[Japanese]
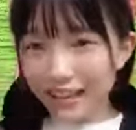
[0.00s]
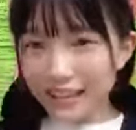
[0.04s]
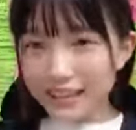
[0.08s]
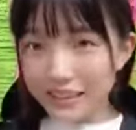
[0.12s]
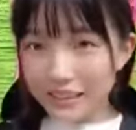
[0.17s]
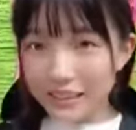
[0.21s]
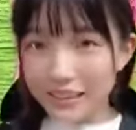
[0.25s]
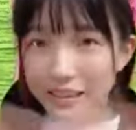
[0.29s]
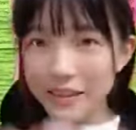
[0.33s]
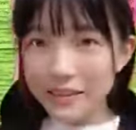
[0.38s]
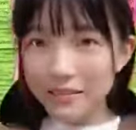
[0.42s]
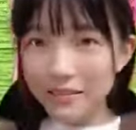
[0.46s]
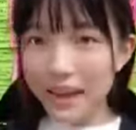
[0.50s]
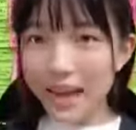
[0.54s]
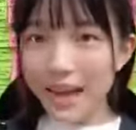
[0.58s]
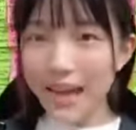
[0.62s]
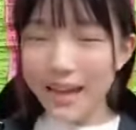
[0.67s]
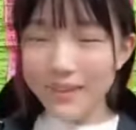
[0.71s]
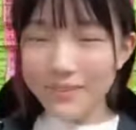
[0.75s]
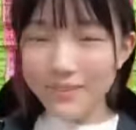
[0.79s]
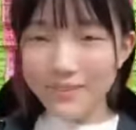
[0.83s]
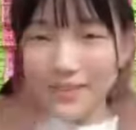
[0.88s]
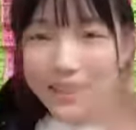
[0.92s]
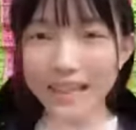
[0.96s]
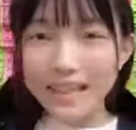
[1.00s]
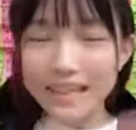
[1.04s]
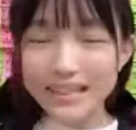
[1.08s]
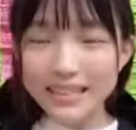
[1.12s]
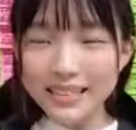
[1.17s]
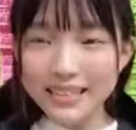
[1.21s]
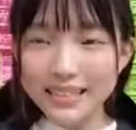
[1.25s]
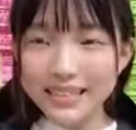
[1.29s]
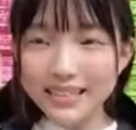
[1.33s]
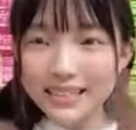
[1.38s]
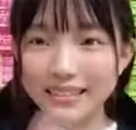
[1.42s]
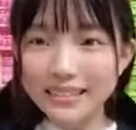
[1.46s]
張ろう。それでは、
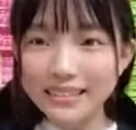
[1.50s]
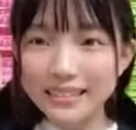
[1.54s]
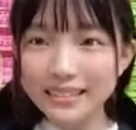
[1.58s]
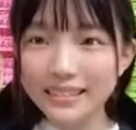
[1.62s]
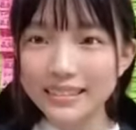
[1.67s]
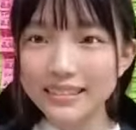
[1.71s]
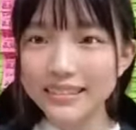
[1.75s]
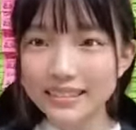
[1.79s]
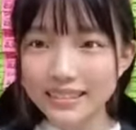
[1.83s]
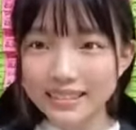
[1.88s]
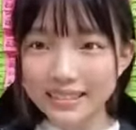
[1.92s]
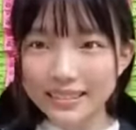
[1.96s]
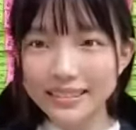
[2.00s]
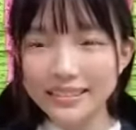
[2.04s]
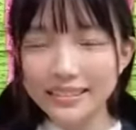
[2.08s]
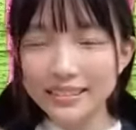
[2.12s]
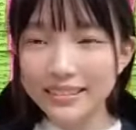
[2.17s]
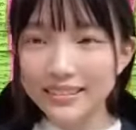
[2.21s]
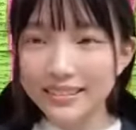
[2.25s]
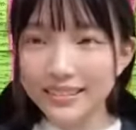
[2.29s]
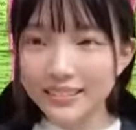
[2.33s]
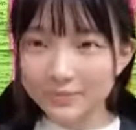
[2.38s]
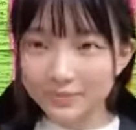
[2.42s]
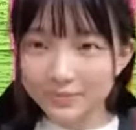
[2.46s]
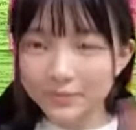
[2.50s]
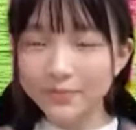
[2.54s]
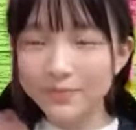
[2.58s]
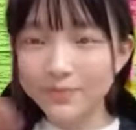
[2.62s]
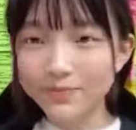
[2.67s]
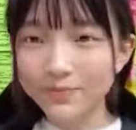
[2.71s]
バイツーン。